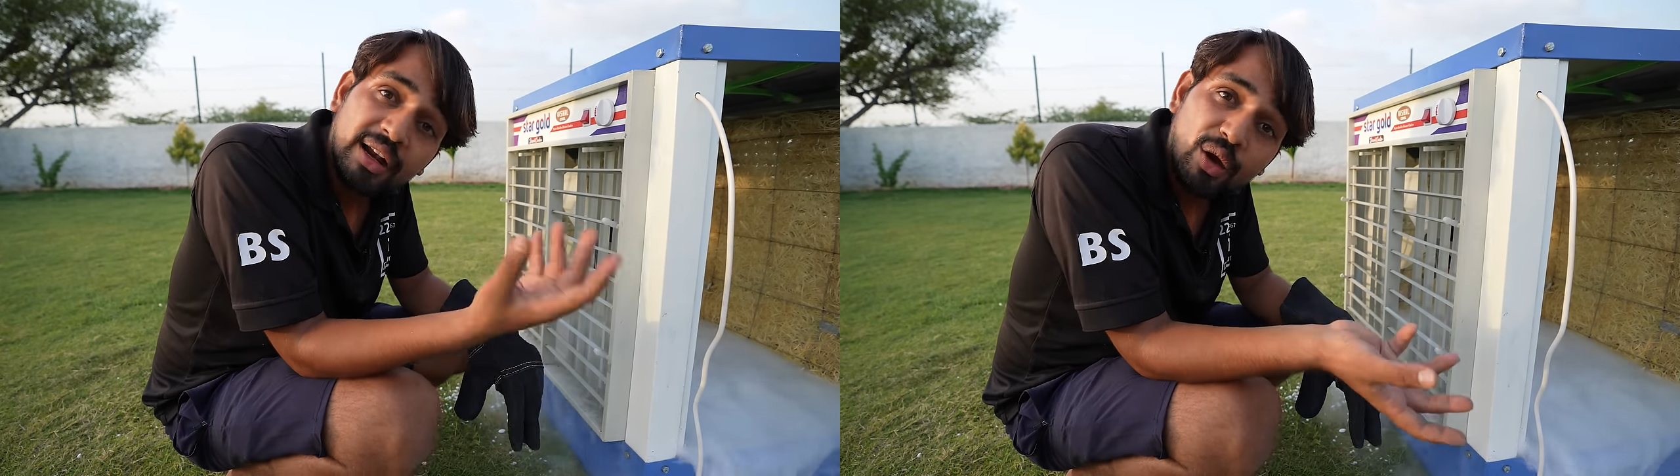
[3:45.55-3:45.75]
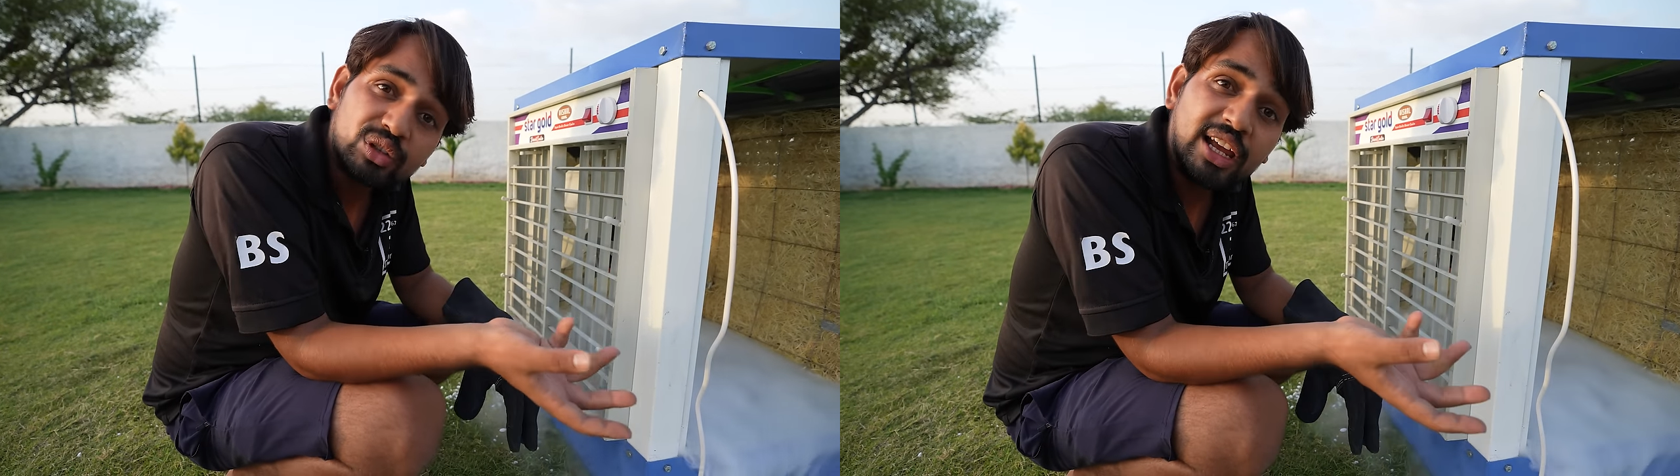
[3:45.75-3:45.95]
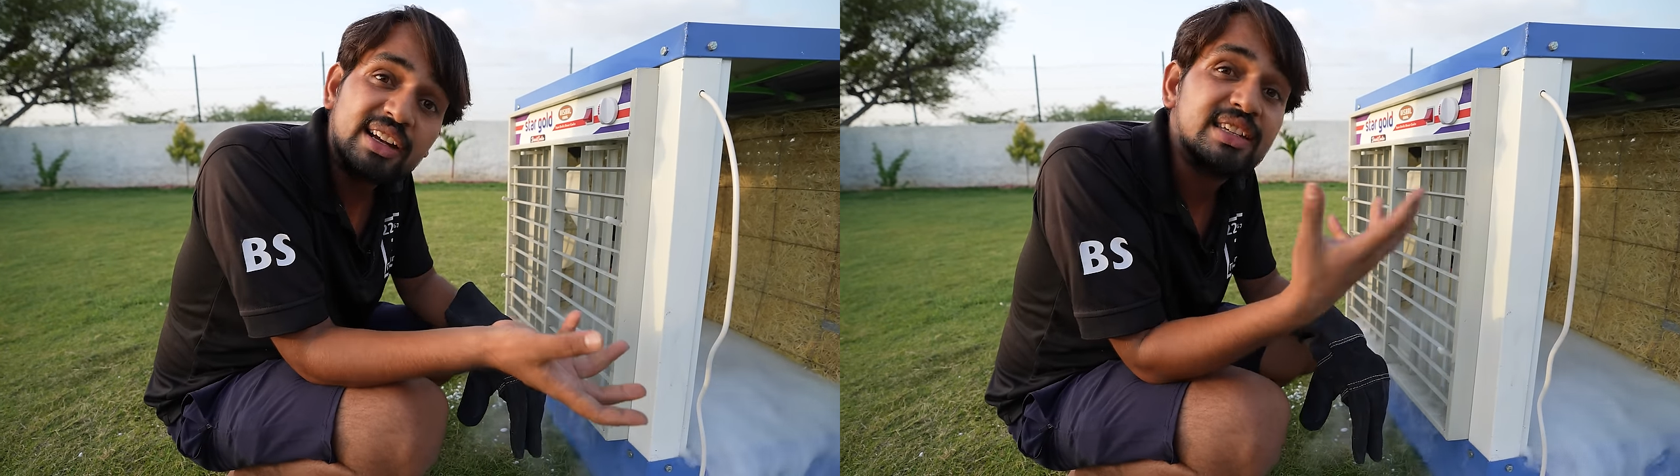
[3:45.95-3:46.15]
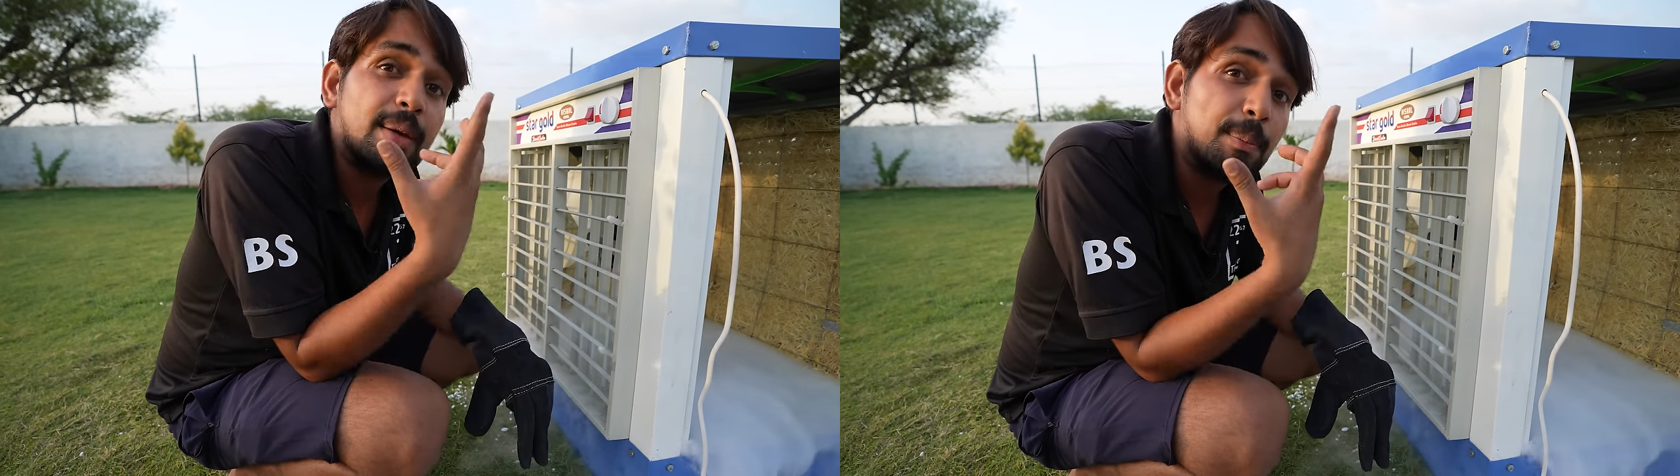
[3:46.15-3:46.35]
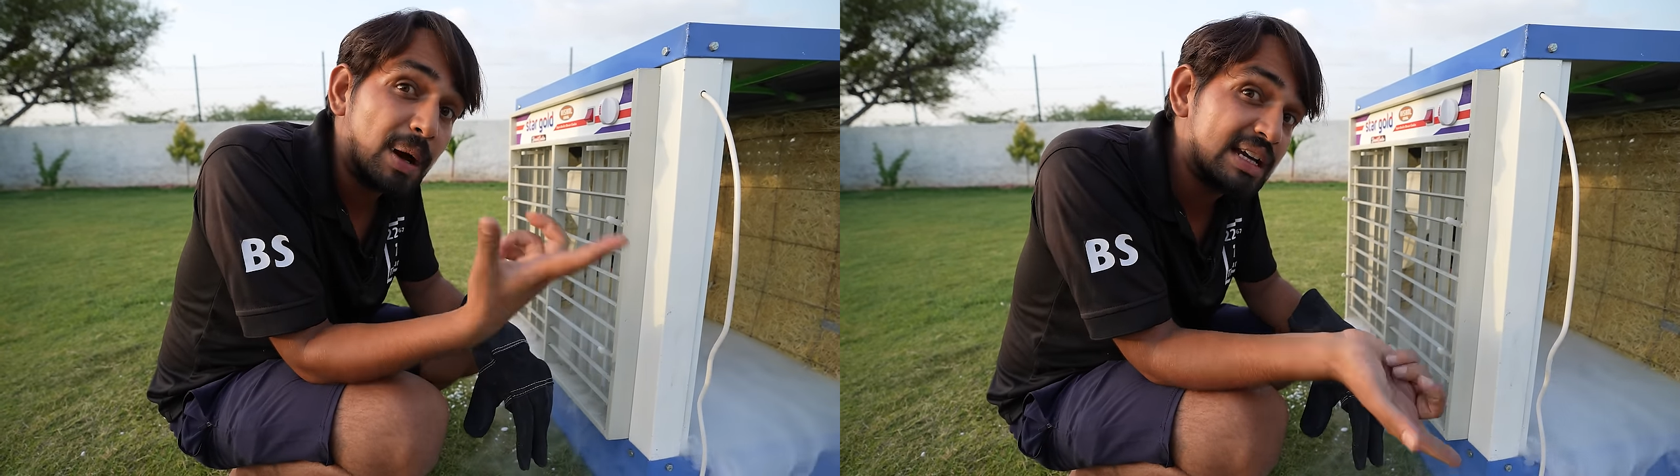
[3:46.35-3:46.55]
डाइऑक्साइड से
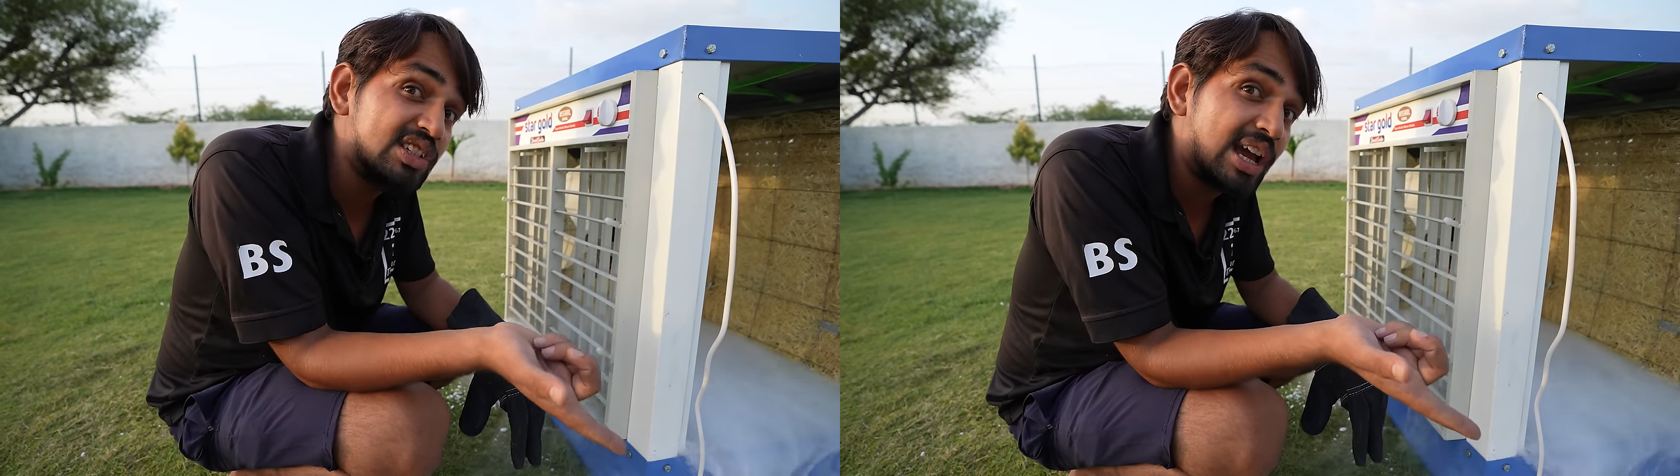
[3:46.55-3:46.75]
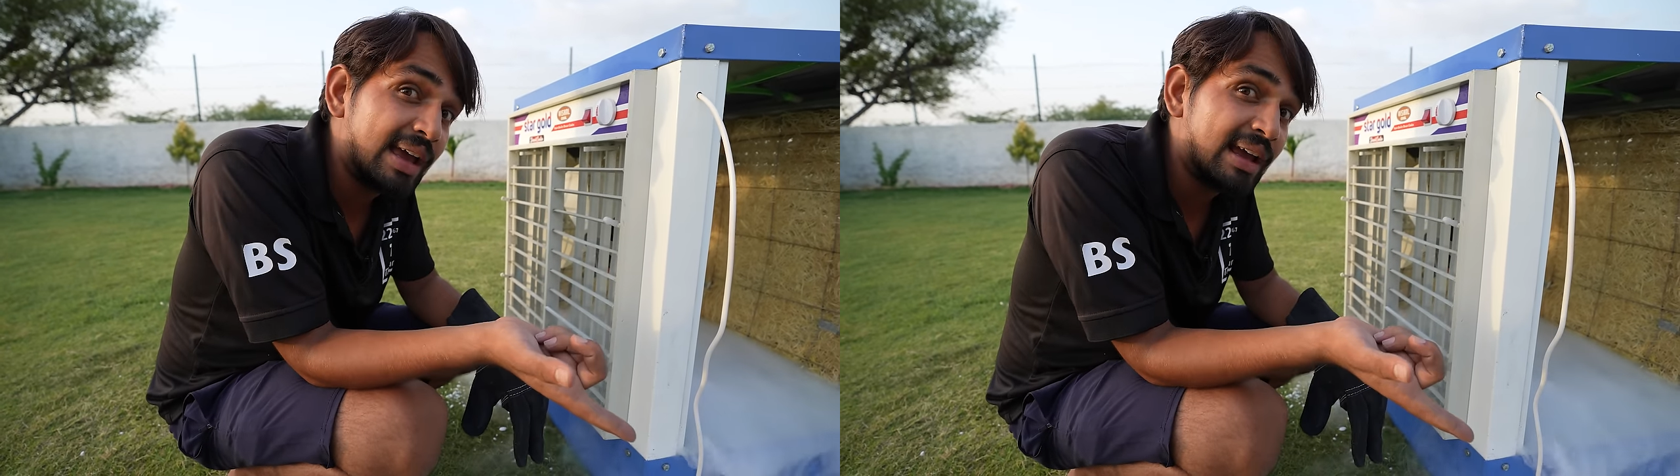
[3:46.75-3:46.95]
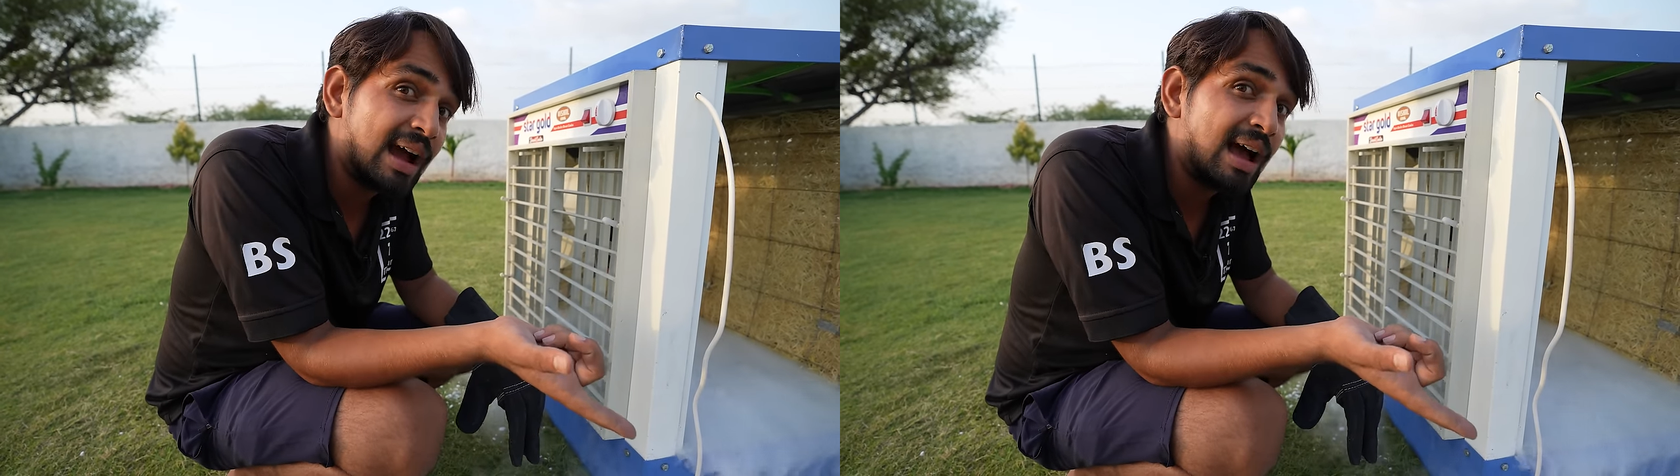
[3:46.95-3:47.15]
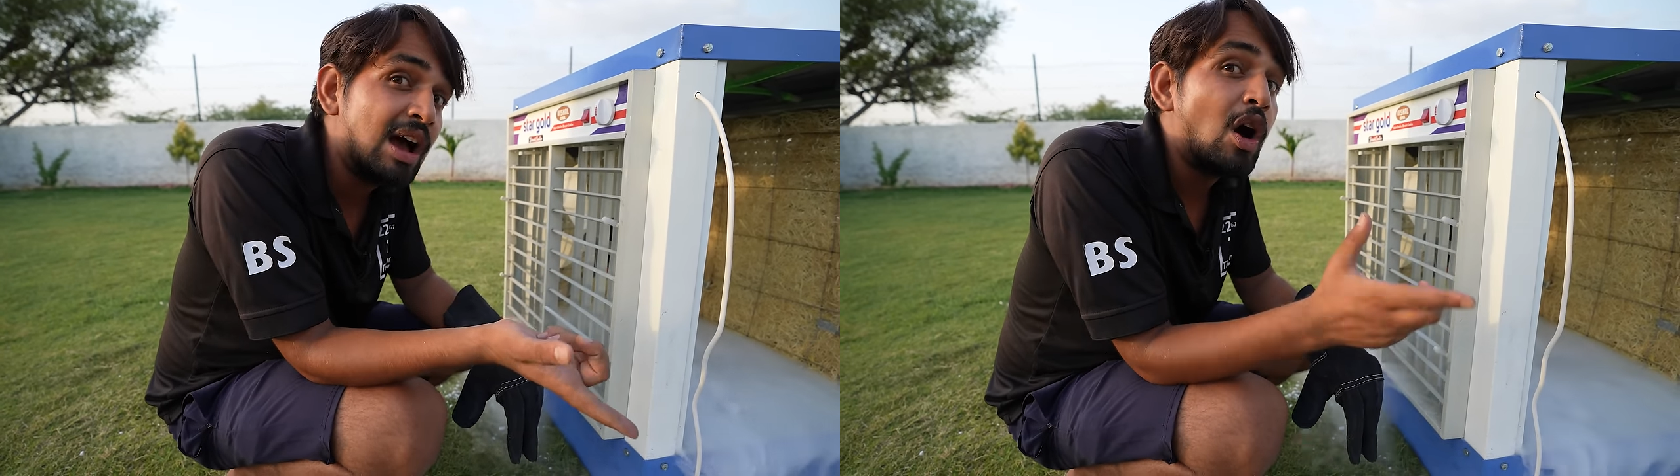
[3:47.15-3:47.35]
भर जाएगा